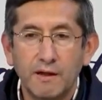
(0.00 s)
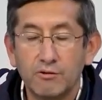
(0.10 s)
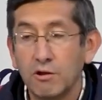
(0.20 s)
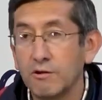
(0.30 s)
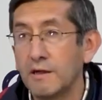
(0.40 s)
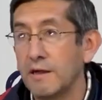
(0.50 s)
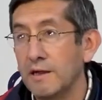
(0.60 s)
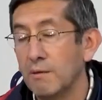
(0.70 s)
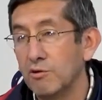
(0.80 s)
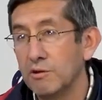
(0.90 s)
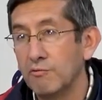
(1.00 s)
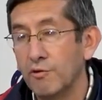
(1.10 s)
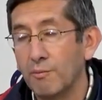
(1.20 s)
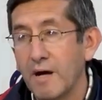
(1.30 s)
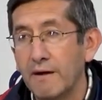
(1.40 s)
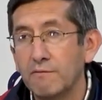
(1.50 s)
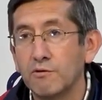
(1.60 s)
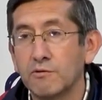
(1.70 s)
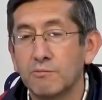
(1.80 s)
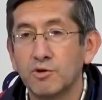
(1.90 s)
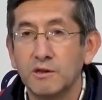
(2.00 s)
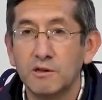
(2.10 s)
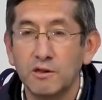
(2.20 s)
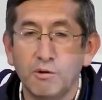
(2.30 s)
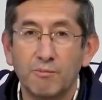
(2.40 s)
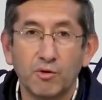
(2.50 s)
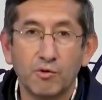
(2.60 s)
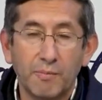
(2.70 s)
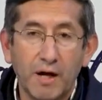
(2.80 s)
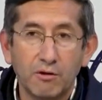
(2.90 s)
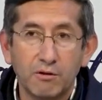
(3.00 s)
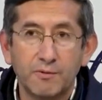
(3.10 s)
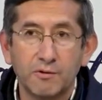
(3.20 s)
Eso es lo que queríamos informar, nos hemos sentido preocupados,